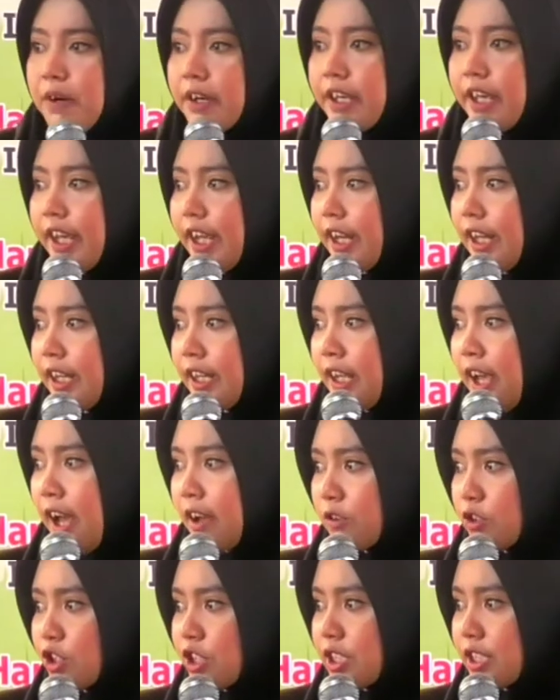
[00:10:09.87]
begini
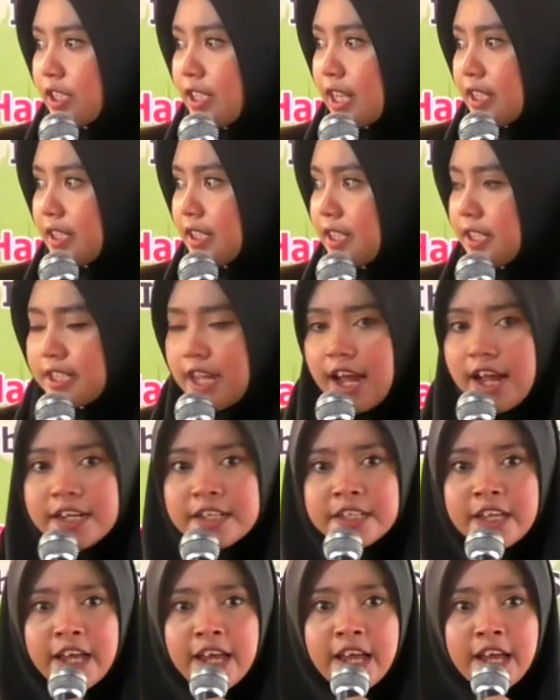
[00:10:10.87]
harus
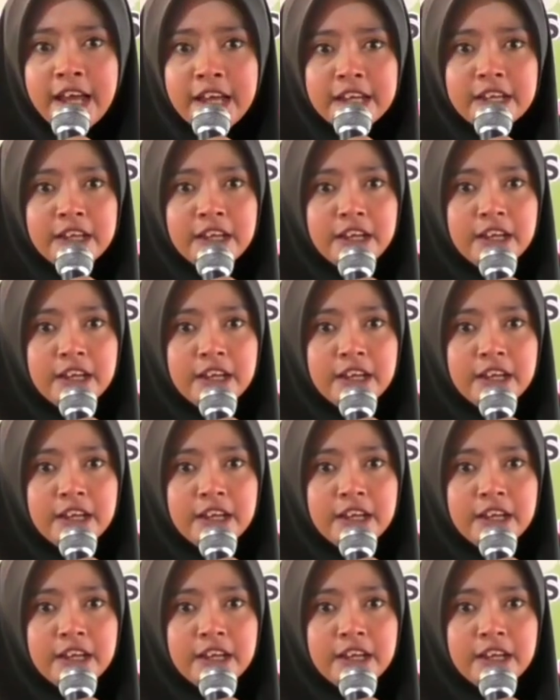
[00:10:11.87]
cita-citanya